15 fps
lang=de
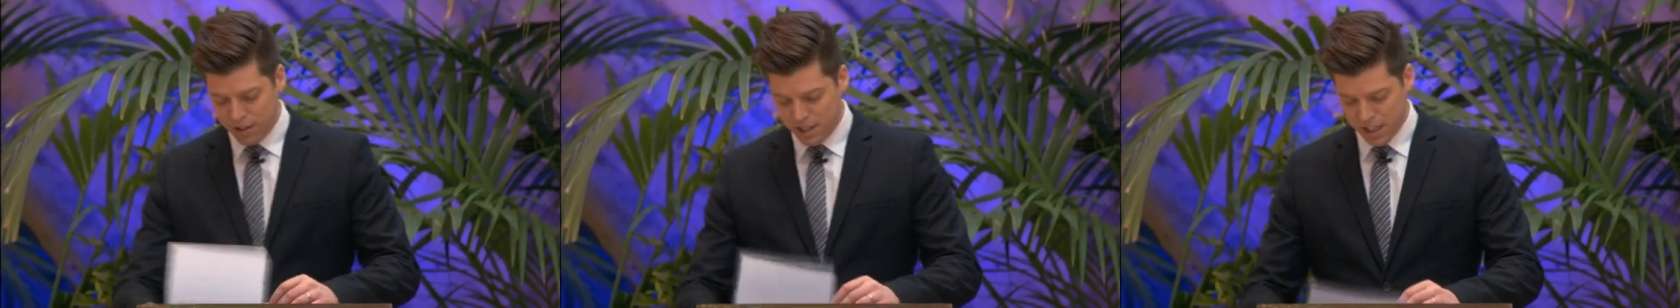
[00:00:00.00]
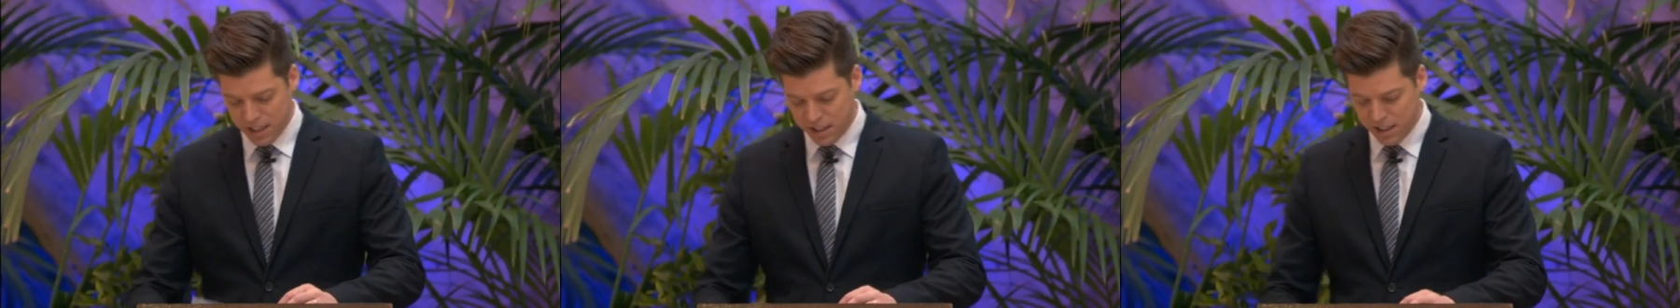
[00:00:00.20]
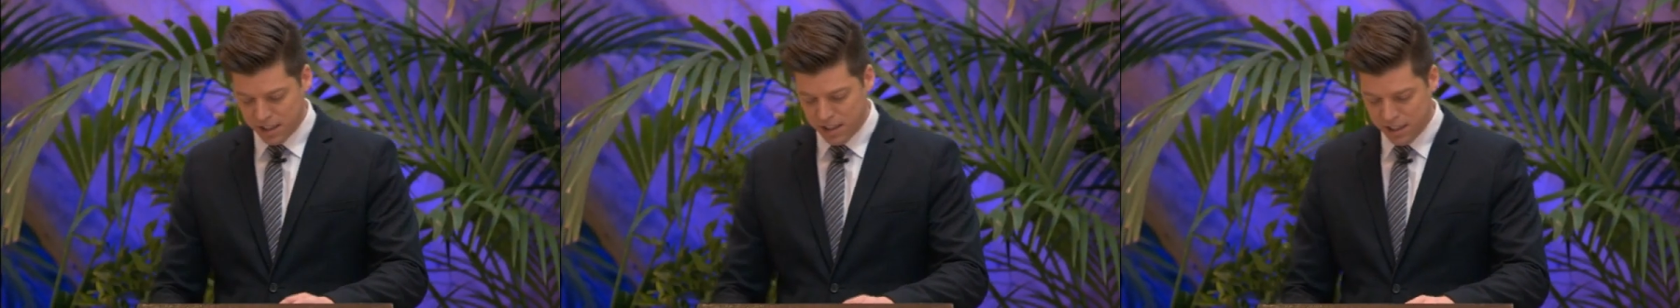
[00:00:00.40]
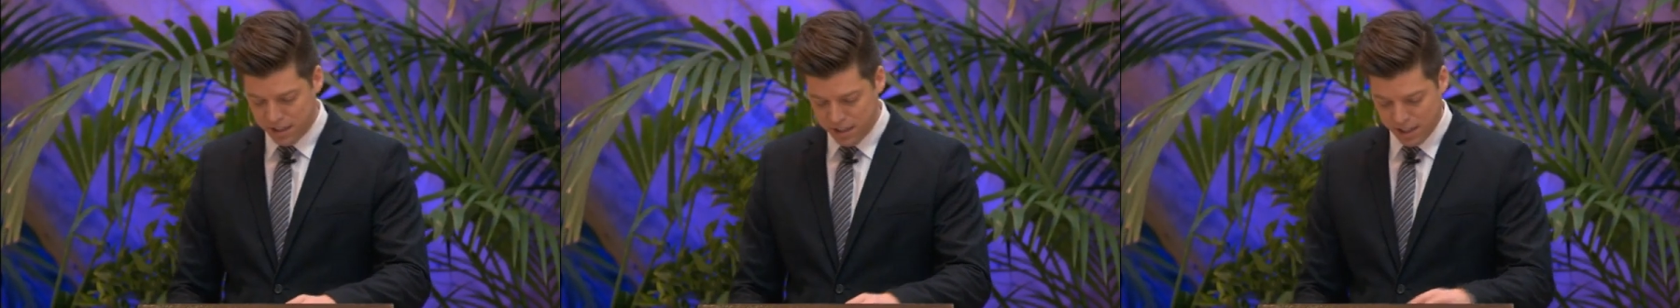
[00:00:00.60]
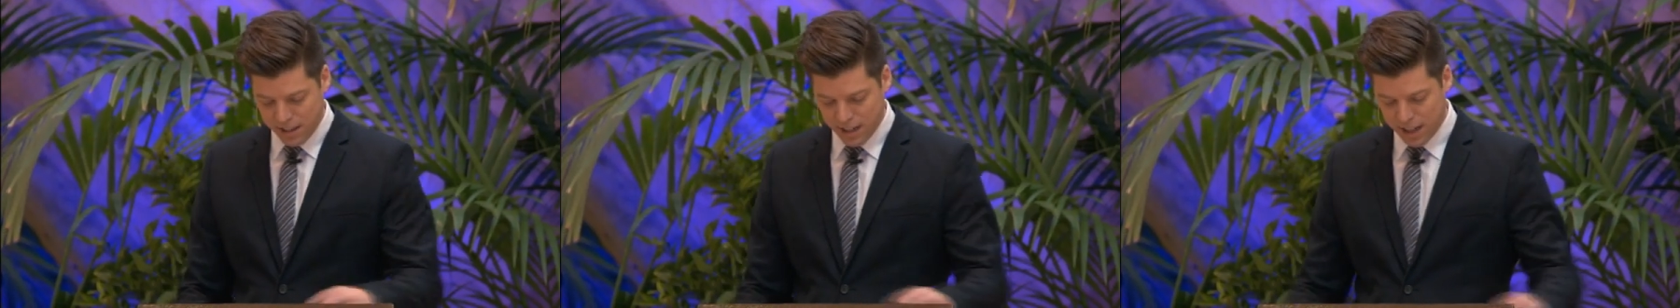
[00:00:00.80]
Letztlich war
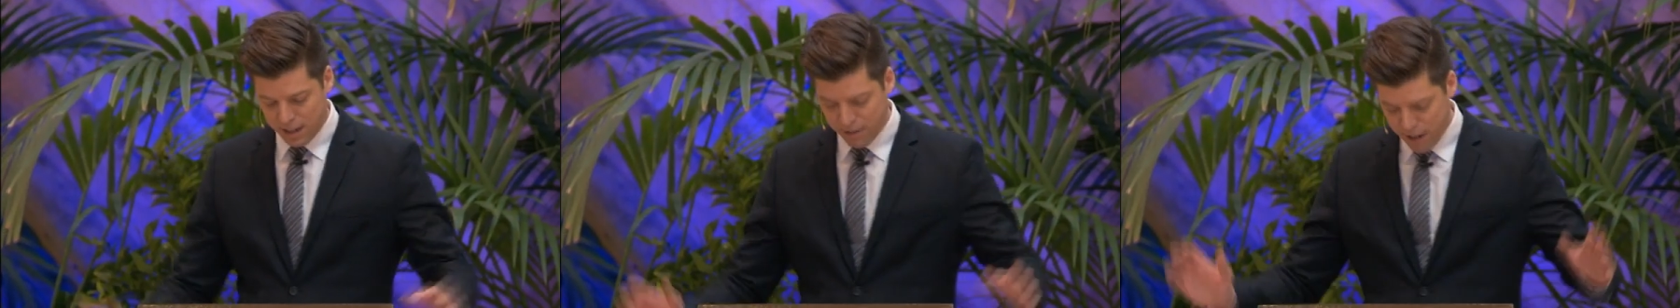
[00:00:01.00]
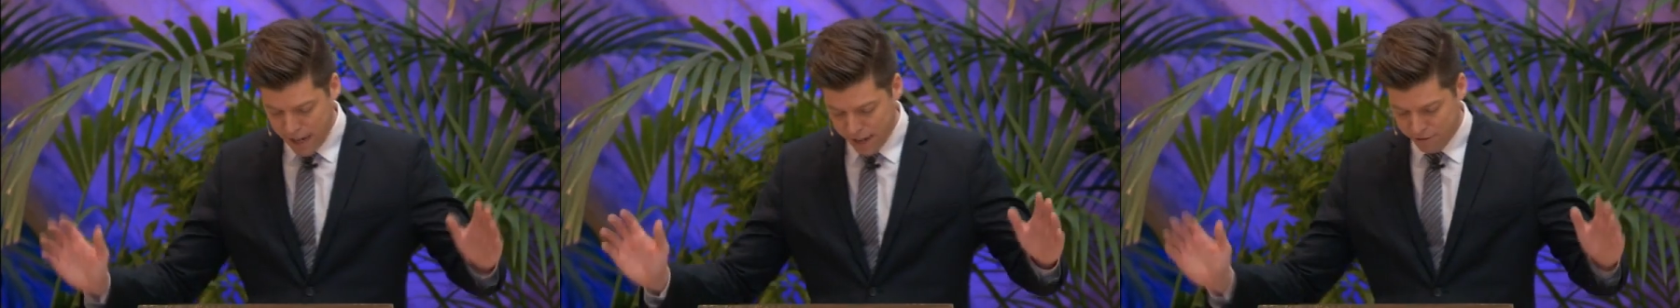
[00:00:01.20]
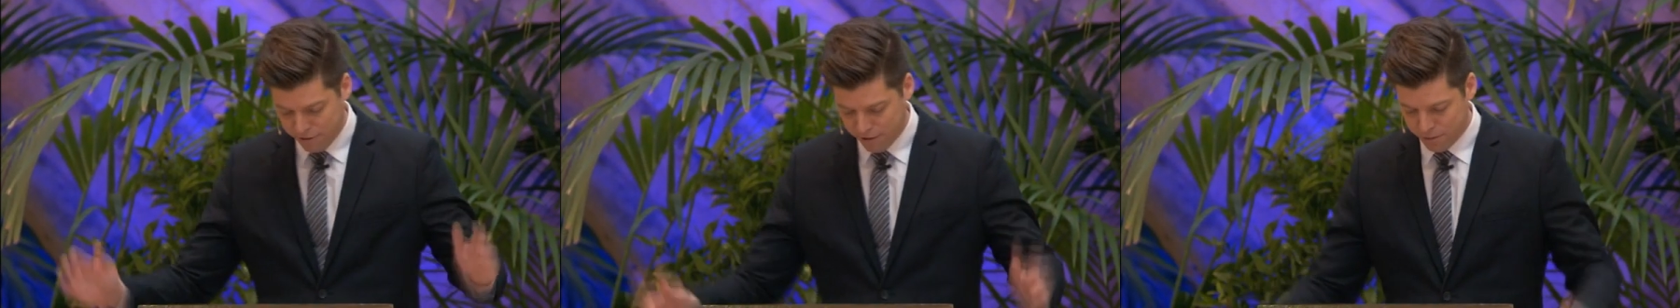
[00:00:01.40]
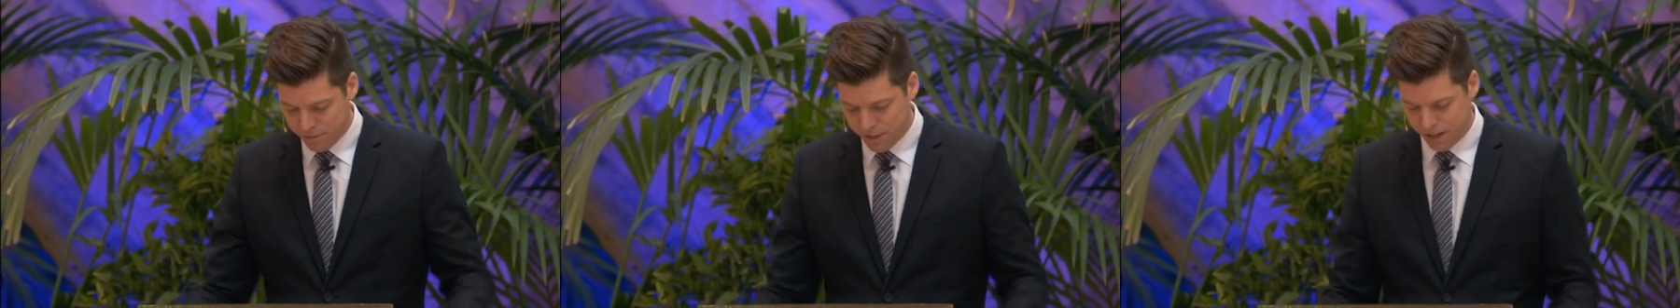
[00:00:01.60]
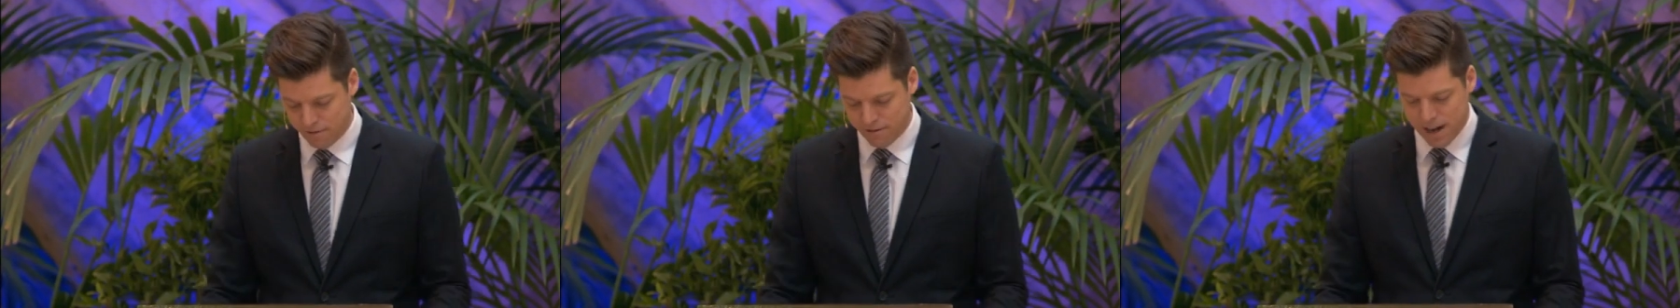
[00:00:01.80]
es dann eine
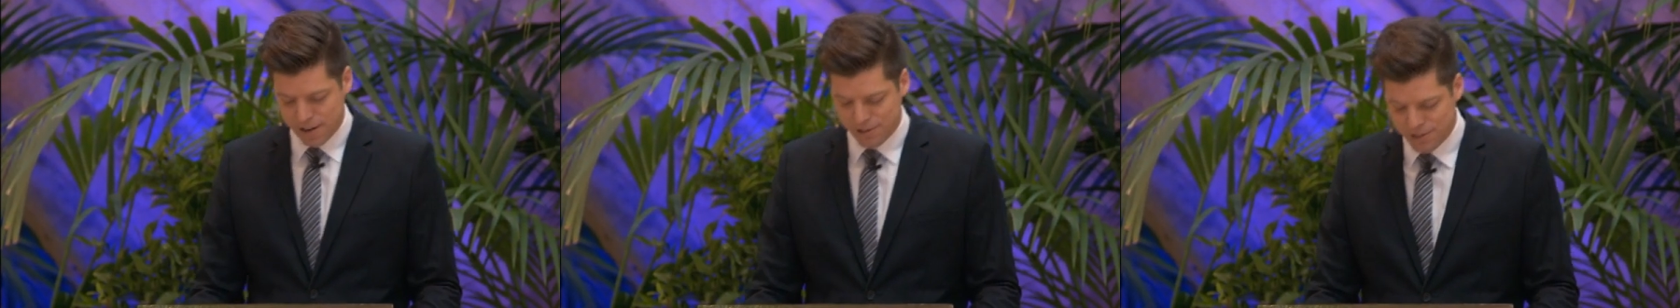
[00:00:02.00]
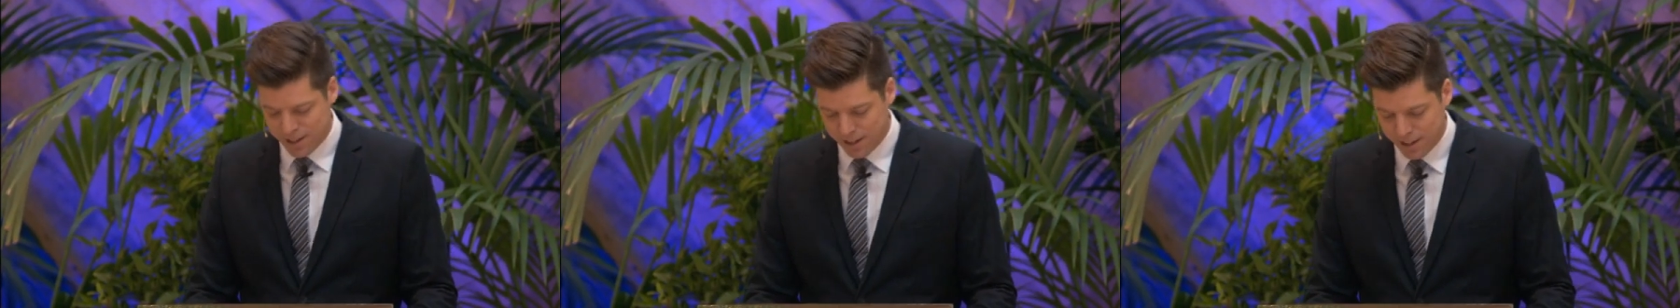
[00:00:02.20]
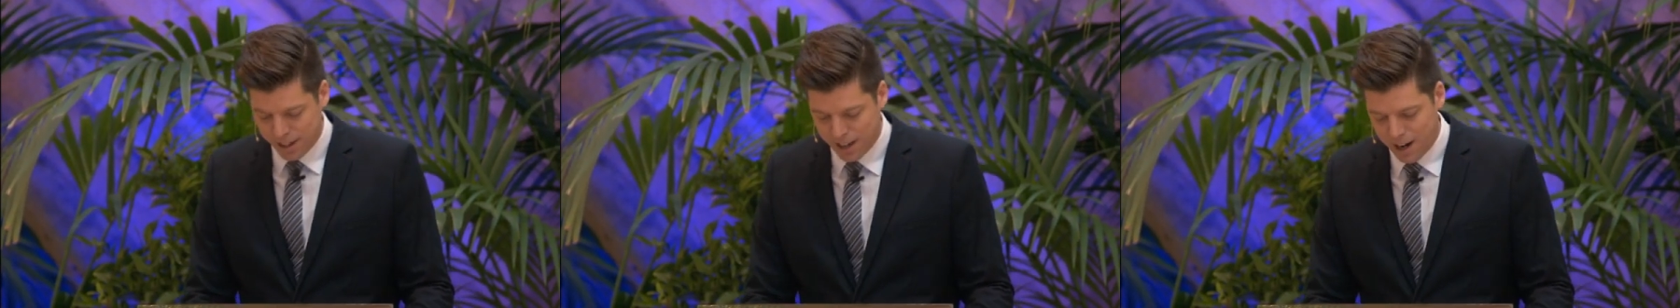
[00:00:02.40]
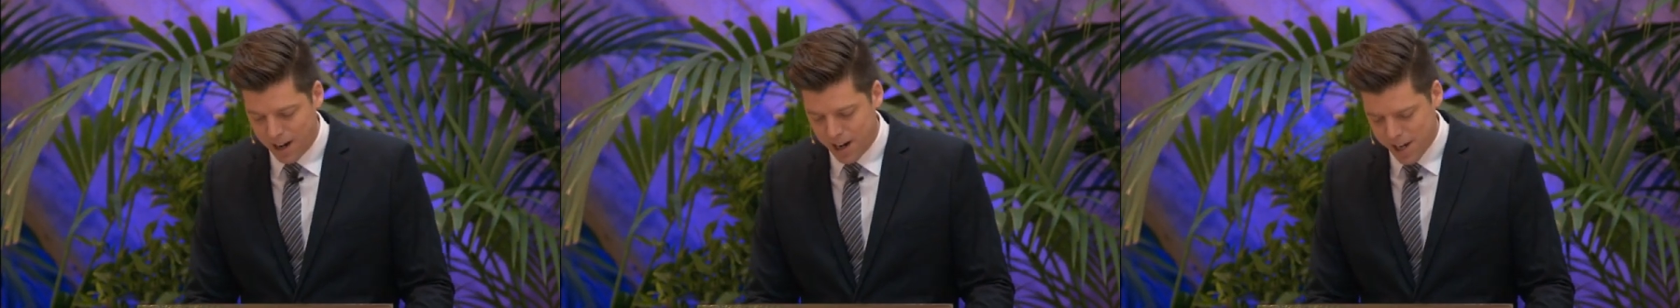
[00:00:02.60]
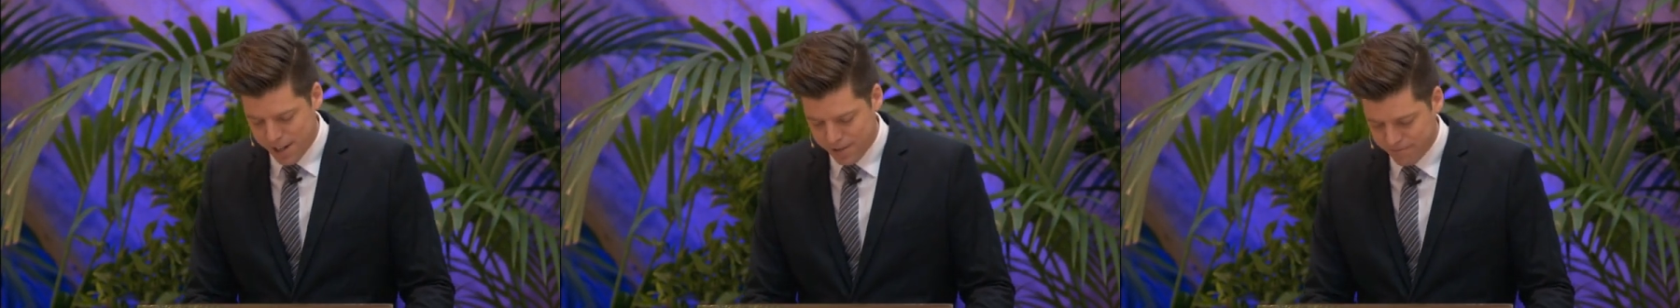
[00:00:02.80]
Statistik von Darren Rounson
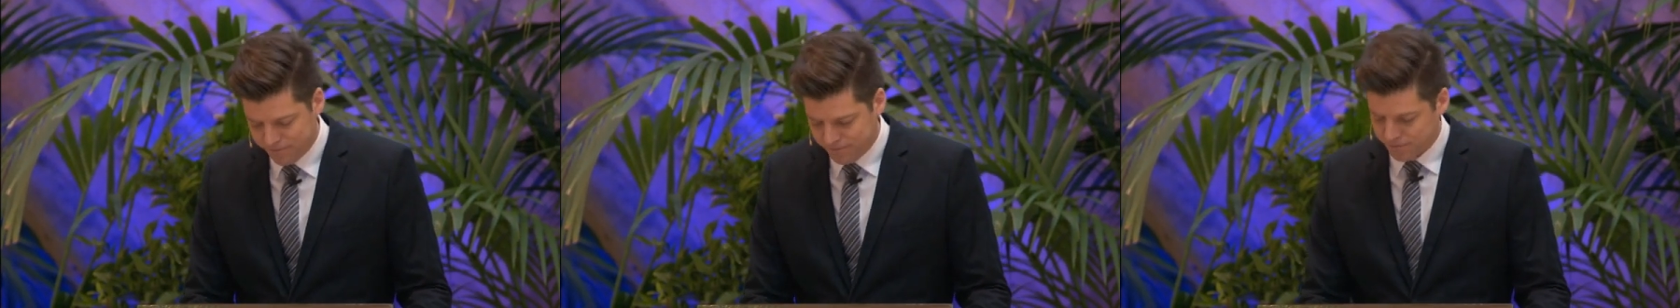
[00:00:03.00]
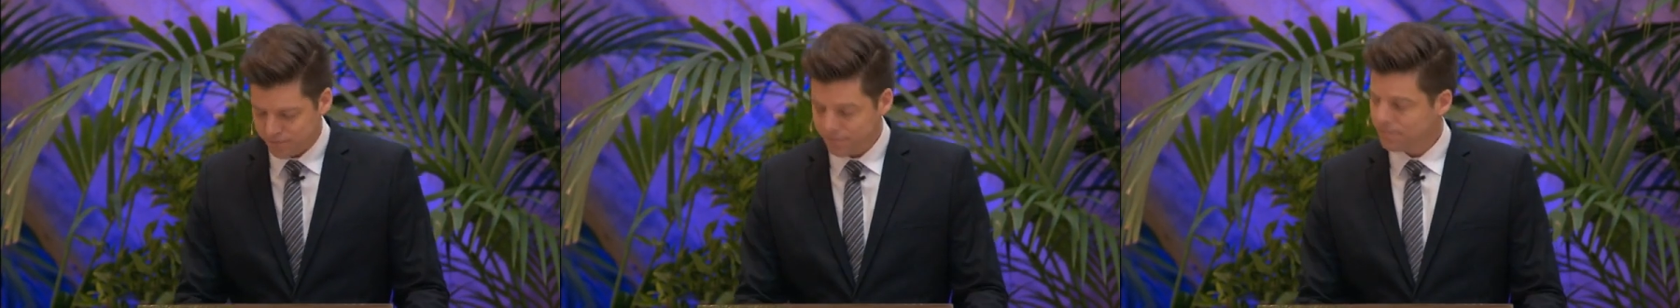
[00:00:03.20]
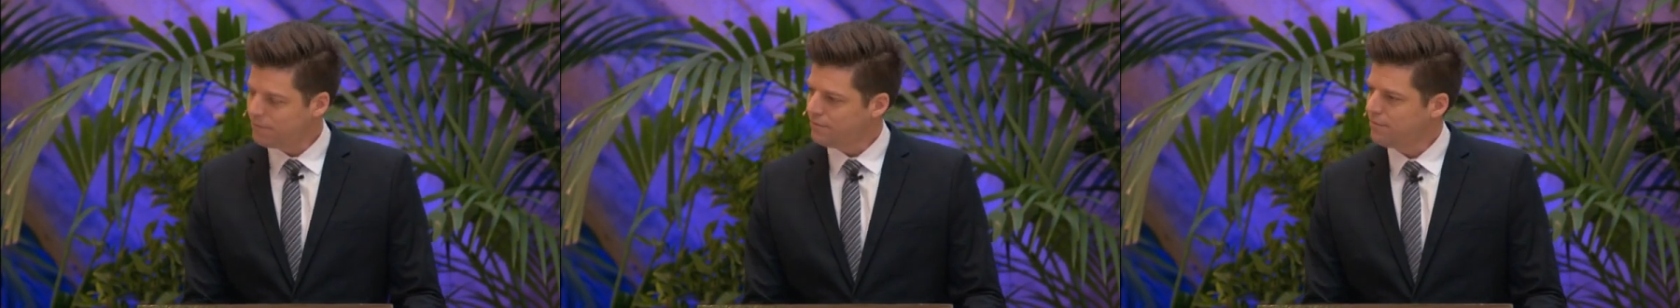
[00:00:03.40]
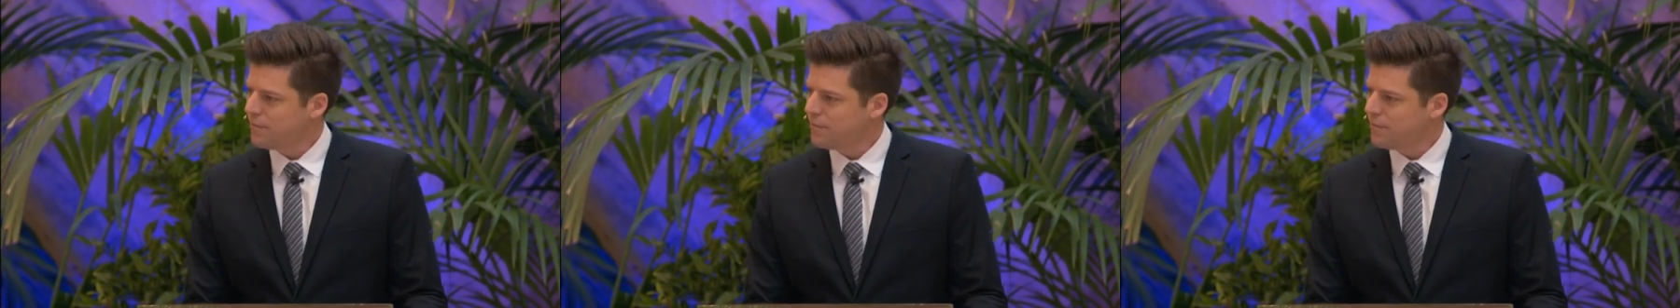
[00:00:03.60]
at The Garden,